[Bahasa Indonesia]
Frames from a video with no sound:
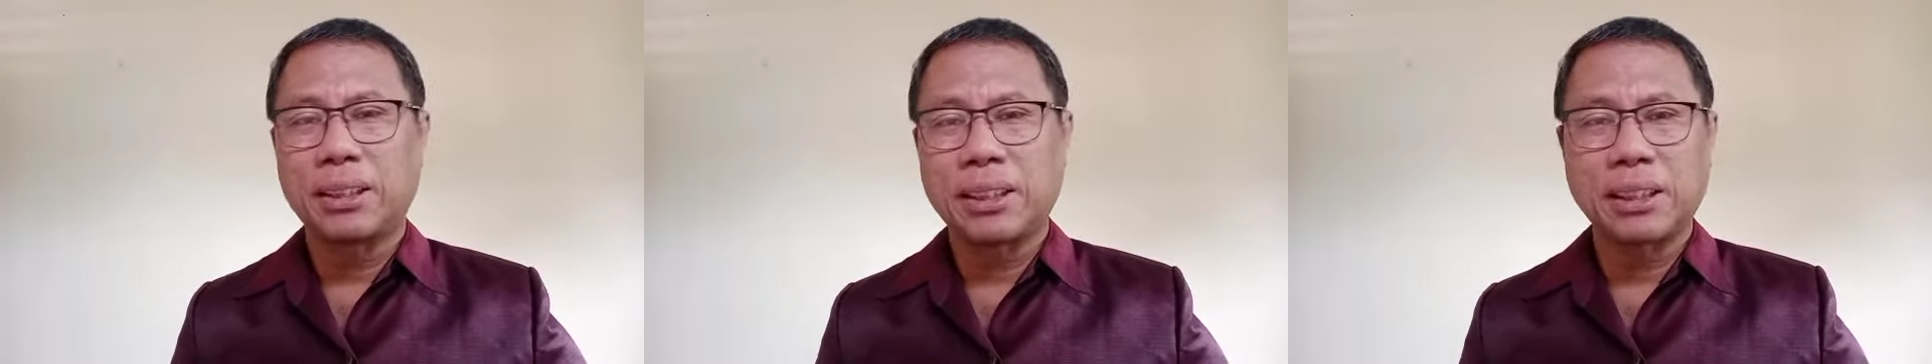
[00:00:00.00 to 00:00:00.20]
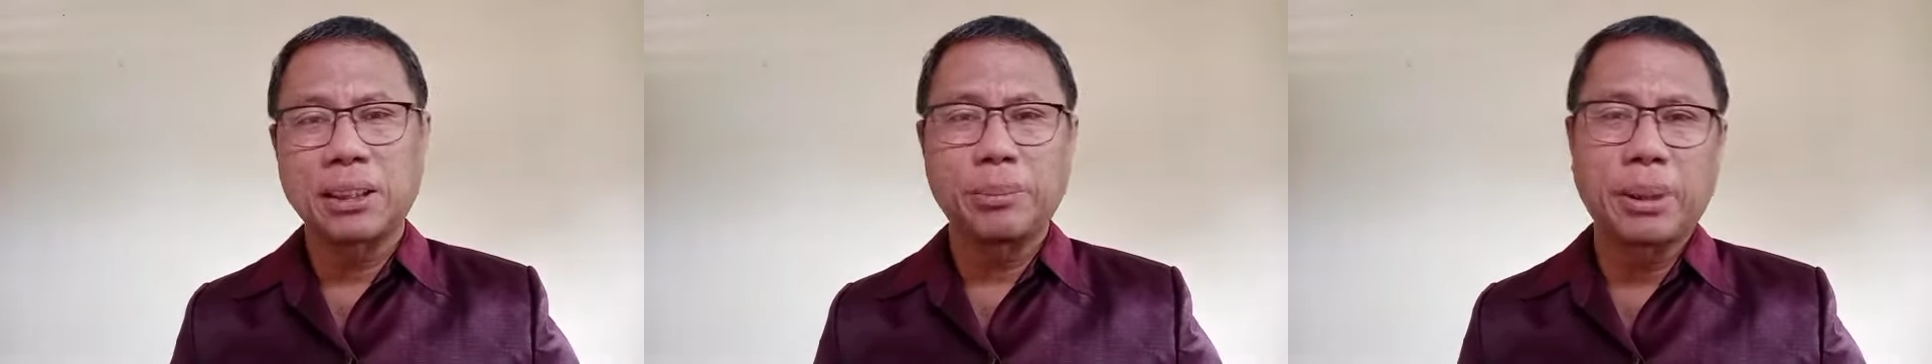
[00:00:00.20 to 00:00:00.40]

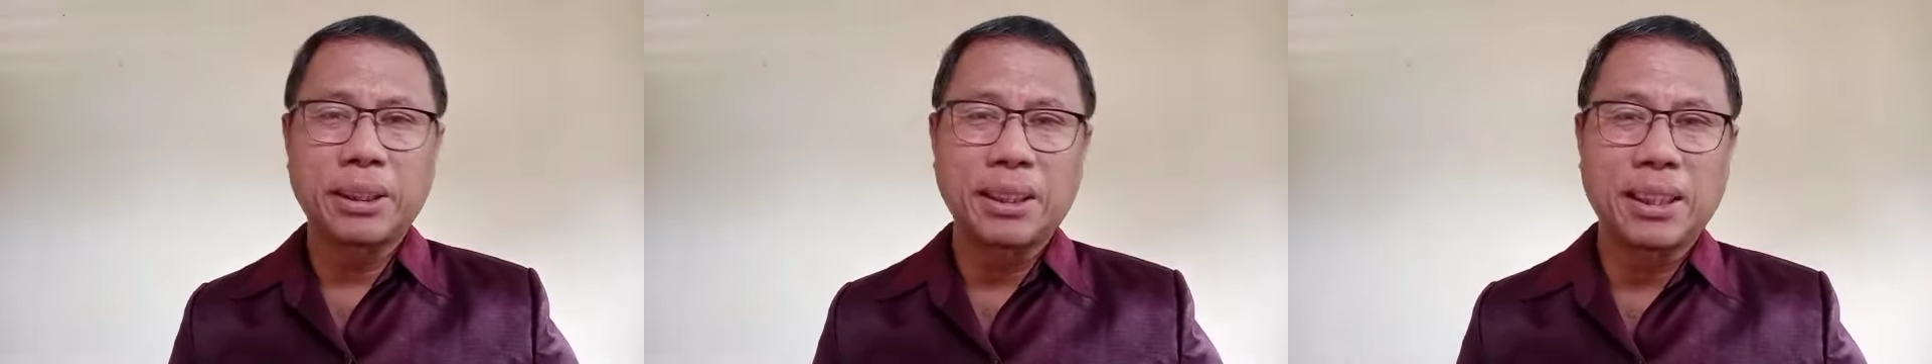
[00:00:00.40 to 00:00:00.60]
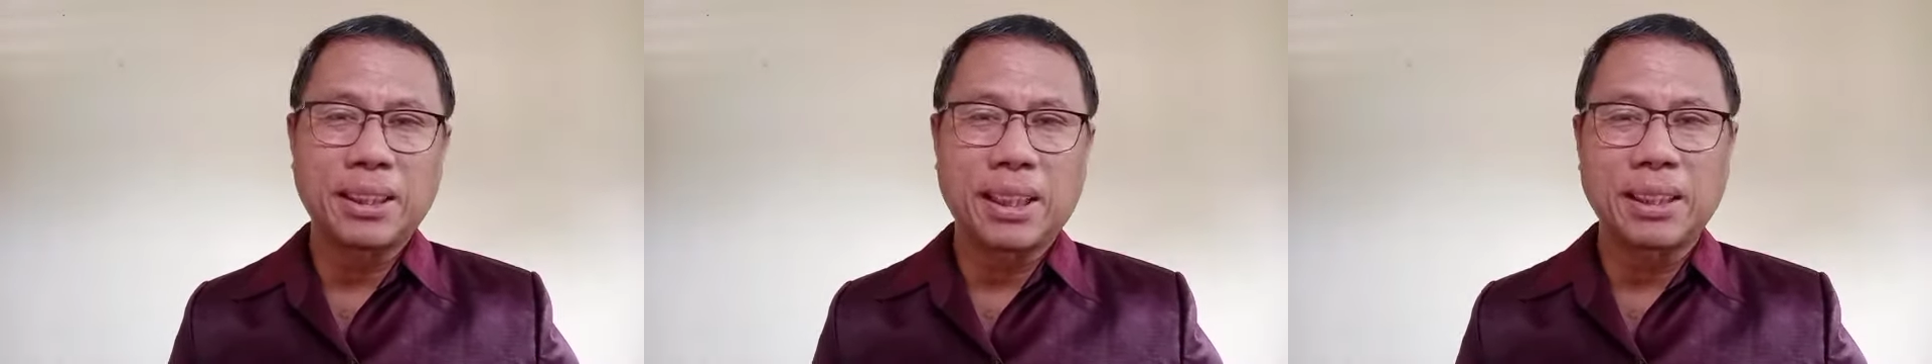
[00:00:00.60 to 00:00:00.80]
dari
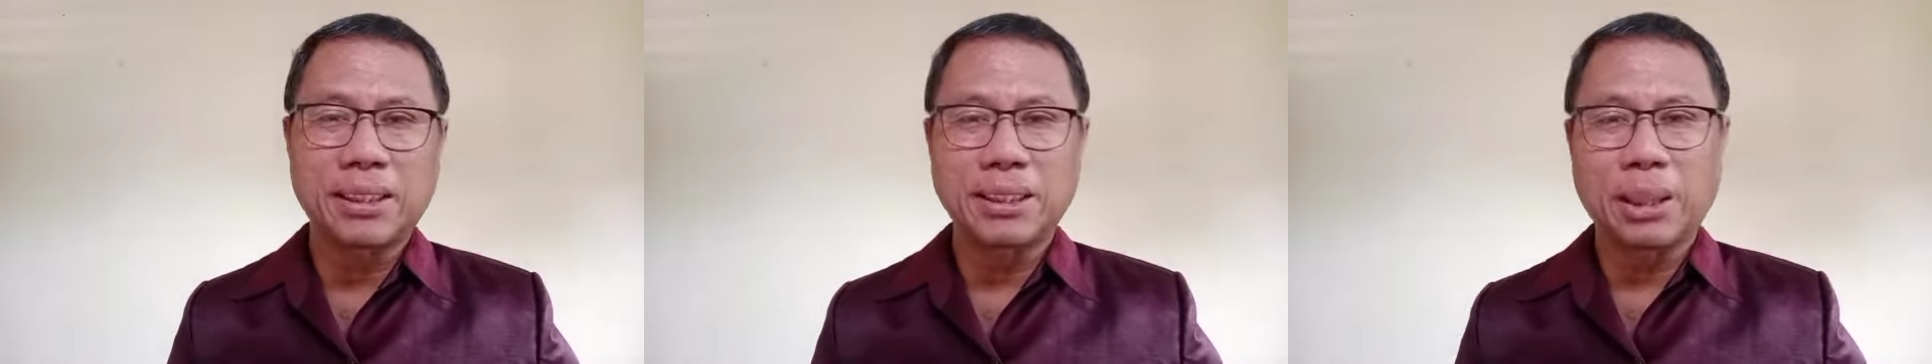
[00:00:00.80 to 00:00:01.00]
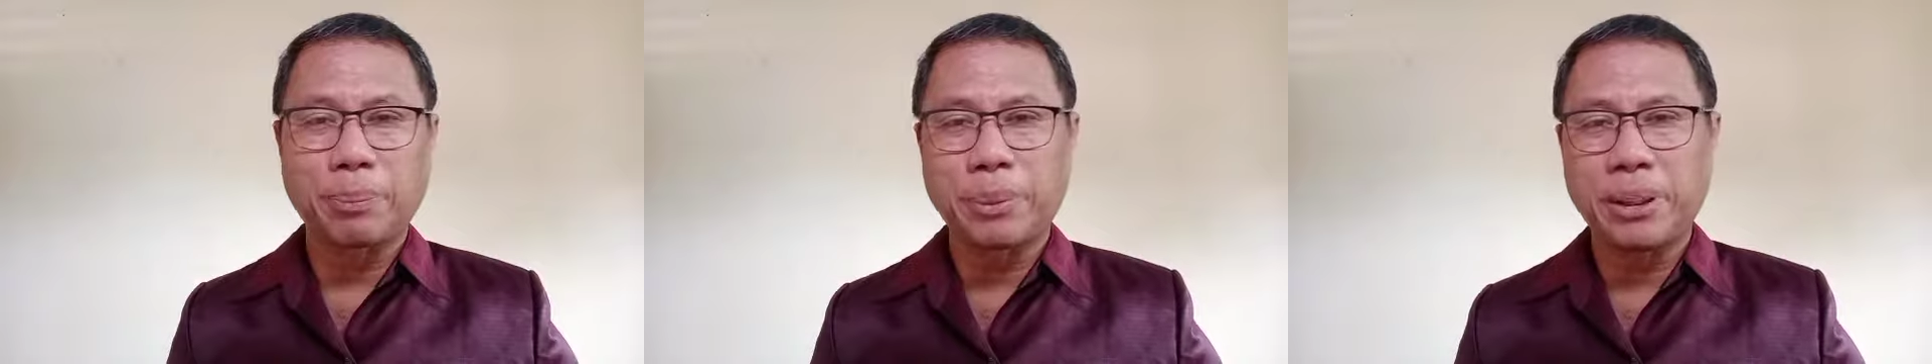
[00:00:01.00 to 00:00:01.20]
bagian
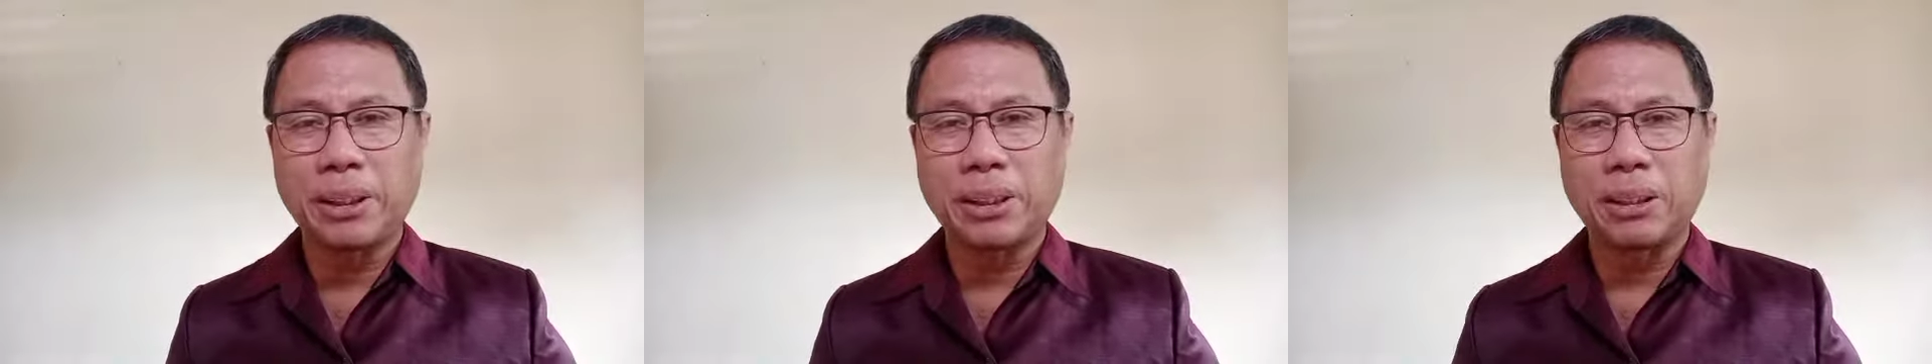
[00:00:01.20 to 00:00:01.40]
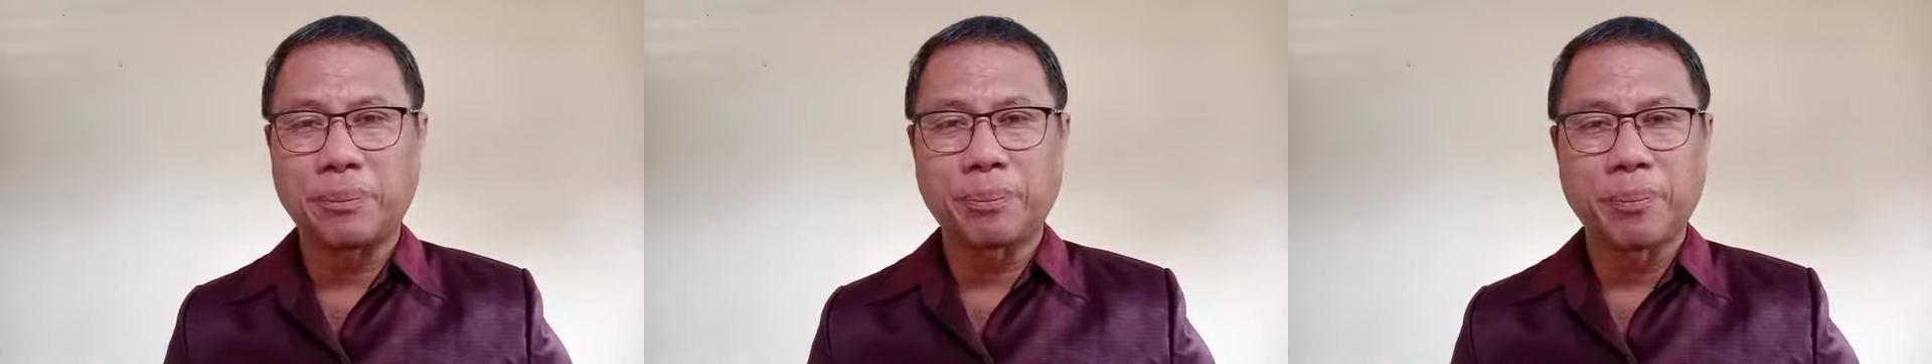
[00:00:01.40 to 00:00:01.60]
Alkitab
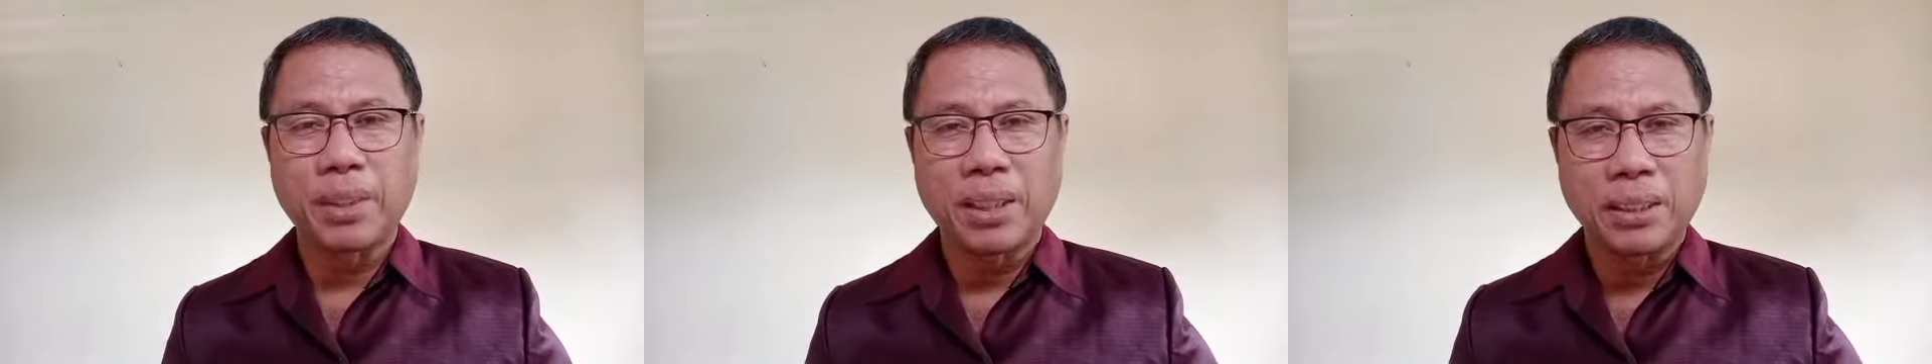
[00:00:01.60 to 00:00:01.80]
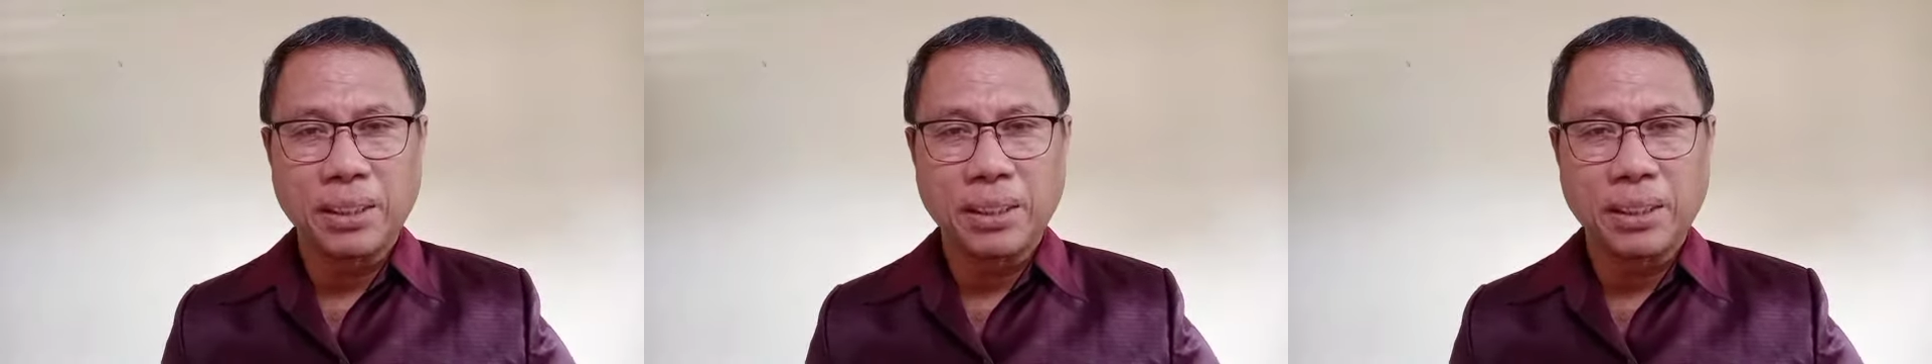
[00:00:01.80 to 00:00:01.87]
ini